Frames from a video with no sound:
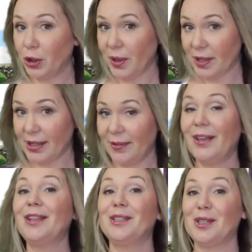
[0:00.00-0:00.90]
чем я
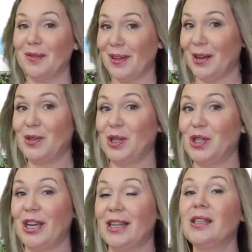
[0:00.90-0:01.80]
заявила и заявляю
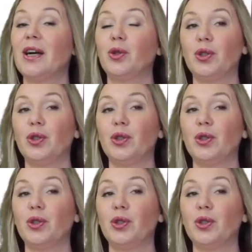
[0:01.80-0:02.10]
сейчас,